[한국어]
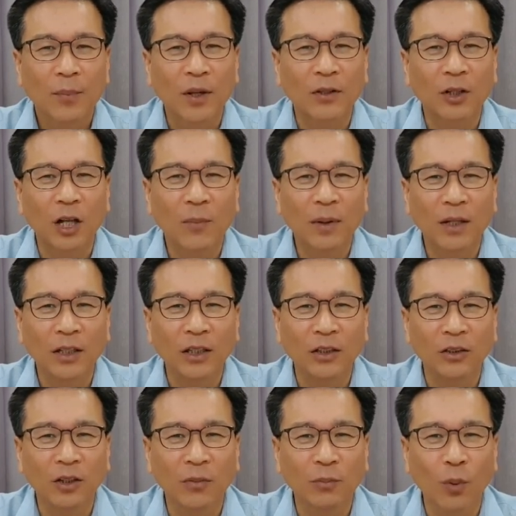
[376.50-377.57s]
베들레헴에
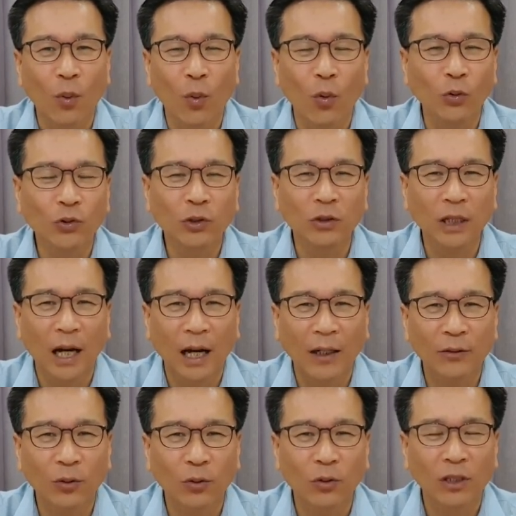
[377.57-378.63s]
있는 모든
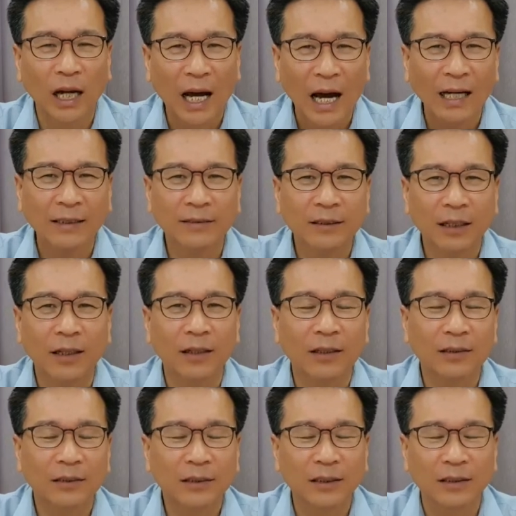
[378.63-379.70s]
아동을
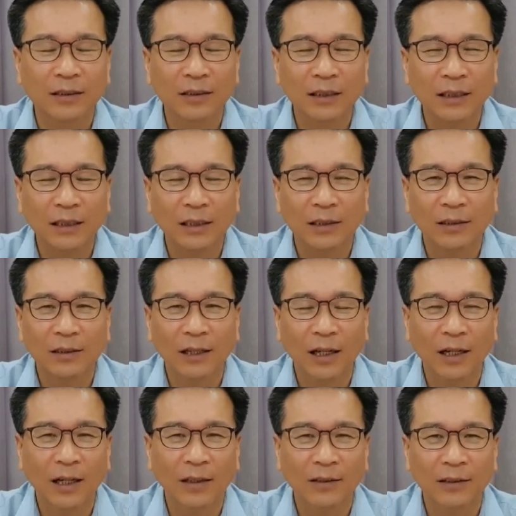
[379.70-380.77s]
학살하는 그런 일을
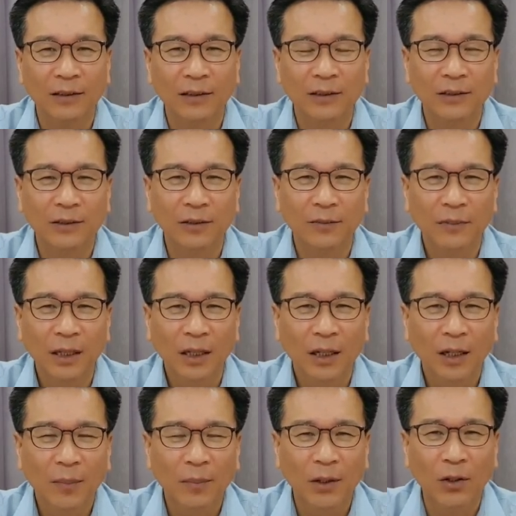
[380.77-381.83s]
행하였던 것이죠.
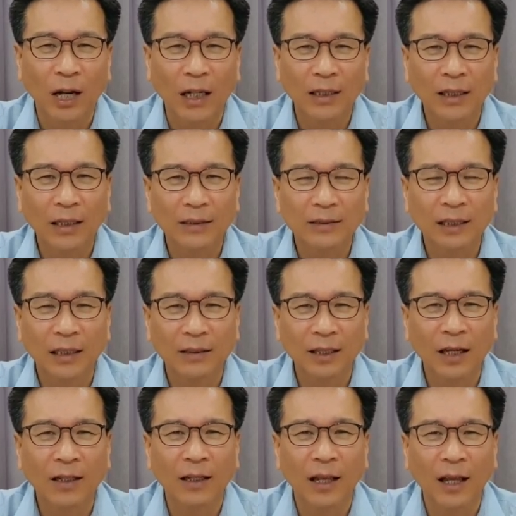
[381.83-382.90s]
바로 악한
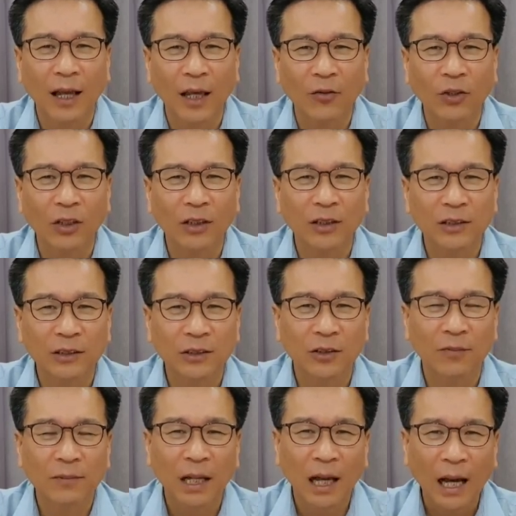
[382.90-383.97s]
사탄의 행위인
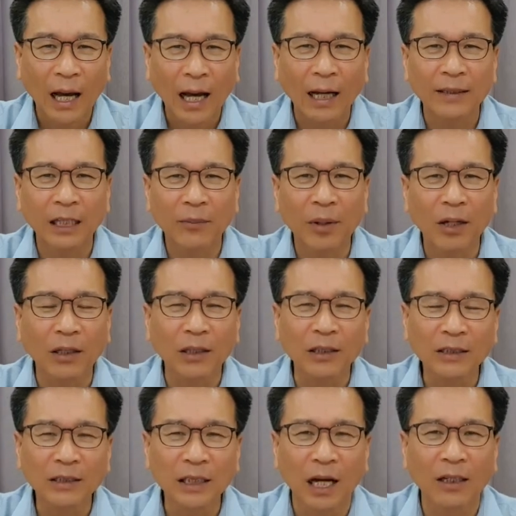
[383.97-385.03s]
것이죠. 하나님의
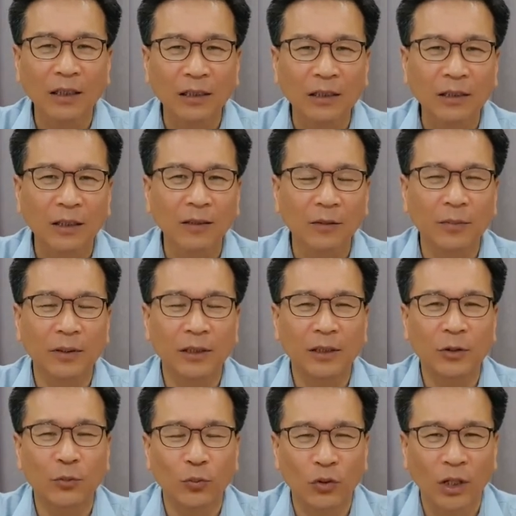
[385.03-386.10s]
언약을
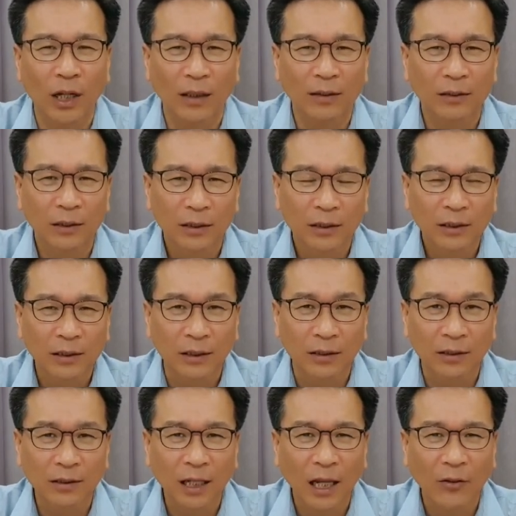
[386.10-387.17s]
끊어버리기 위한
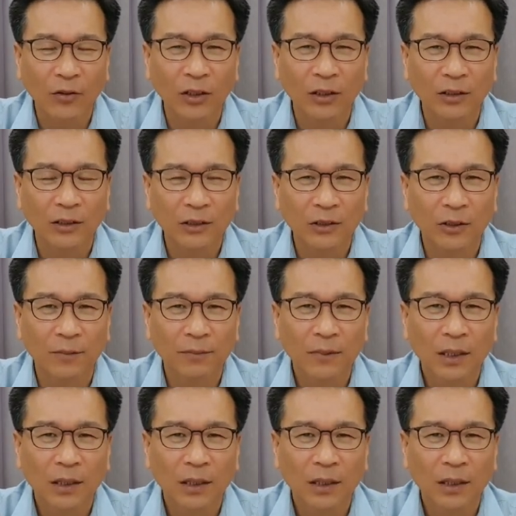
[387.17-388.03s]
그런 행위인 것이죠.